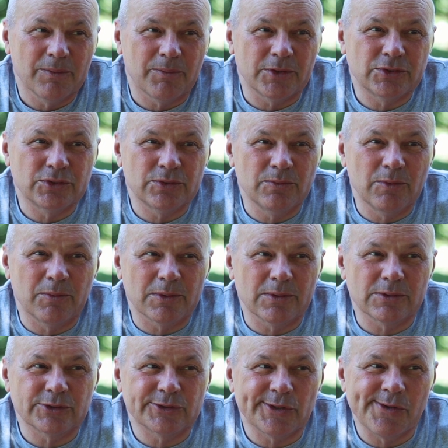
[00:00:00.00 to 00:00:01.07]
Почему?
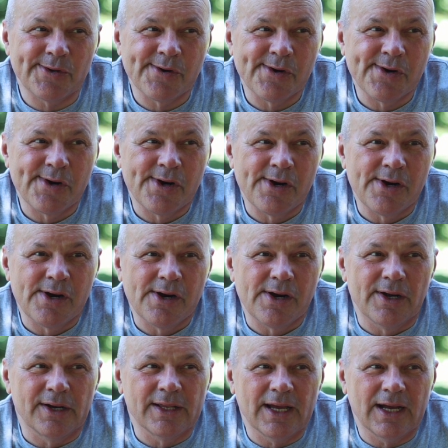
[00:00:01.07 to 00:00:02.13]
Потому что
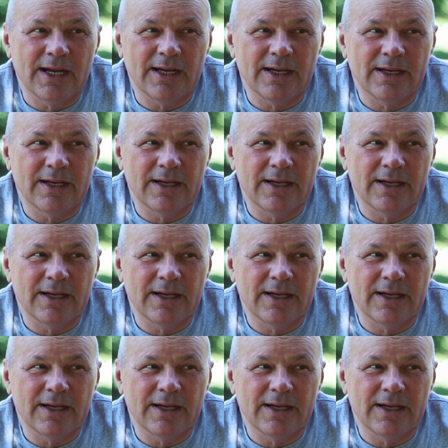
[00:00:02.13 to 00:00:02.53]
я